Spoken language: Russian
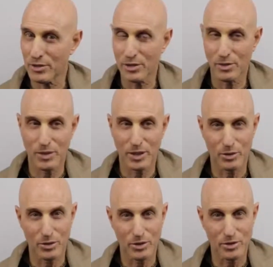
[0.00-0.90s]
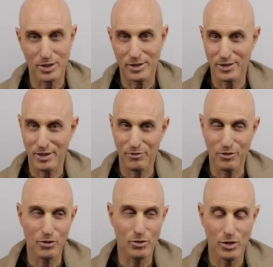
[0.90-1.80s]
Нас хвалят и ругают.
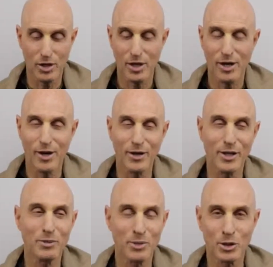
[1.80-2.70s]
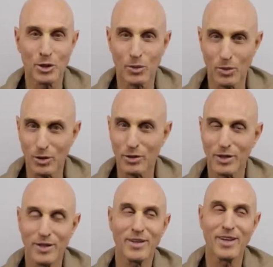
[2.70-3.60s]
Если вы в материальном мире,
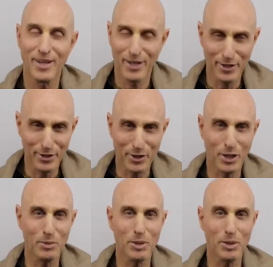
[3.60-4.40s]
вас будут и хвалить, и